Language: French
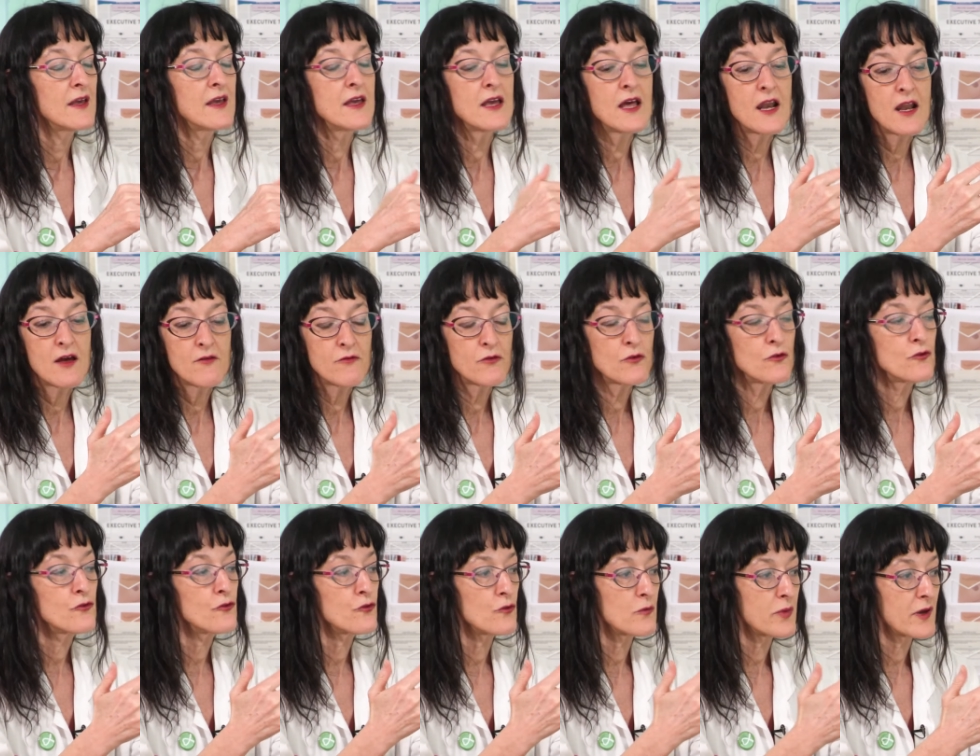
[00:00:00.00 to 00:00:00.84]
Et à
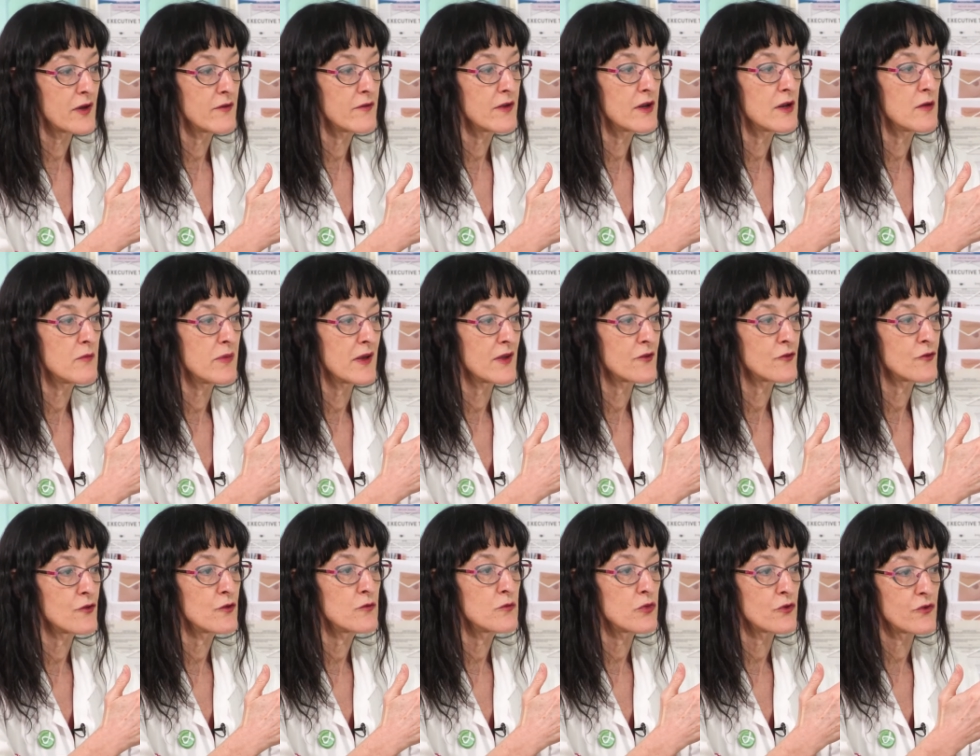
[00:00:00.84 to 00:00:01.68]
l'avance, on prévient les
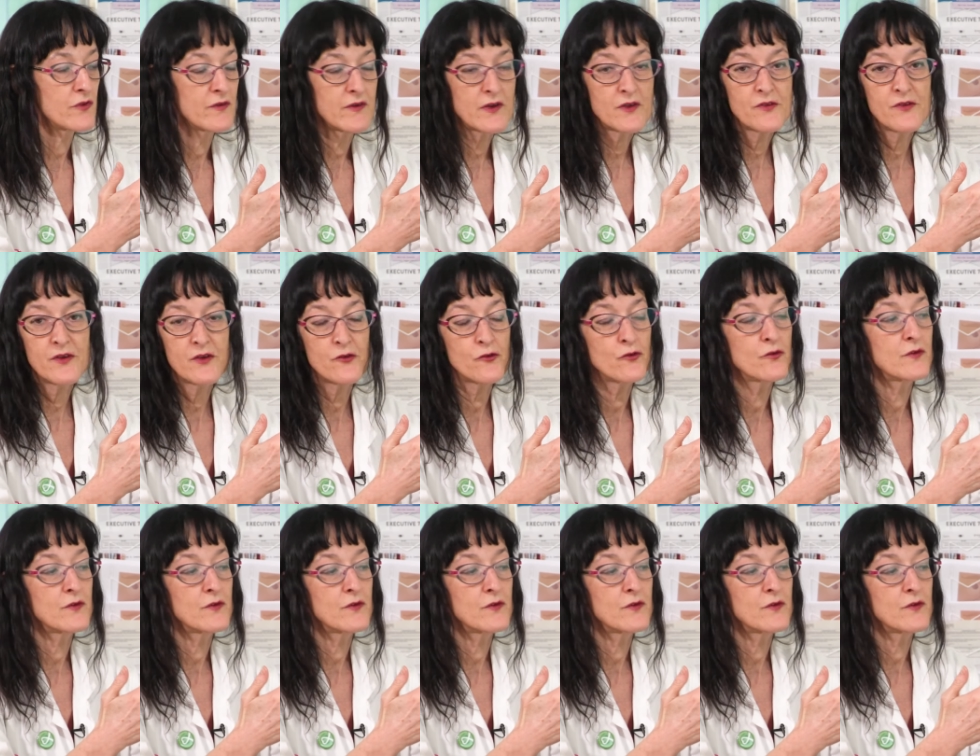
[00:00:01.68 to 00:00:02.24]
personnes pour savoir si elles